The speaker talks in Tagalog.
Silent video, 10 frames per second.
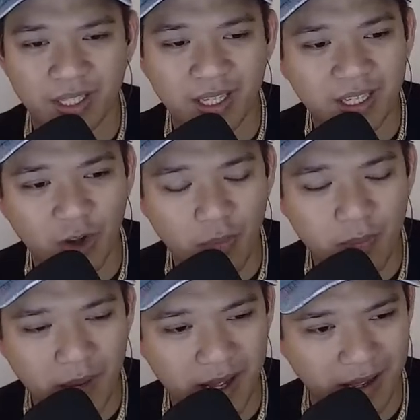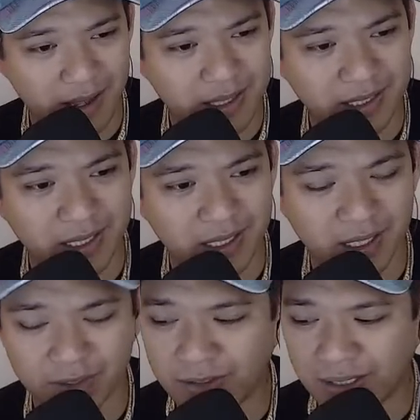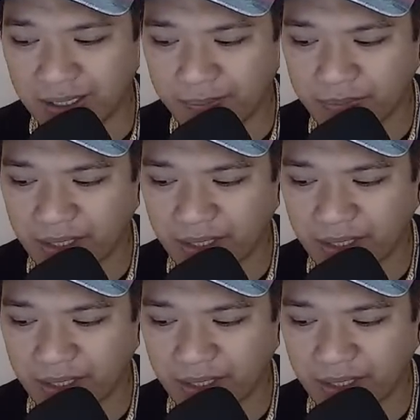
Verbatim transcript: Ikaw pa ang naging ano ah,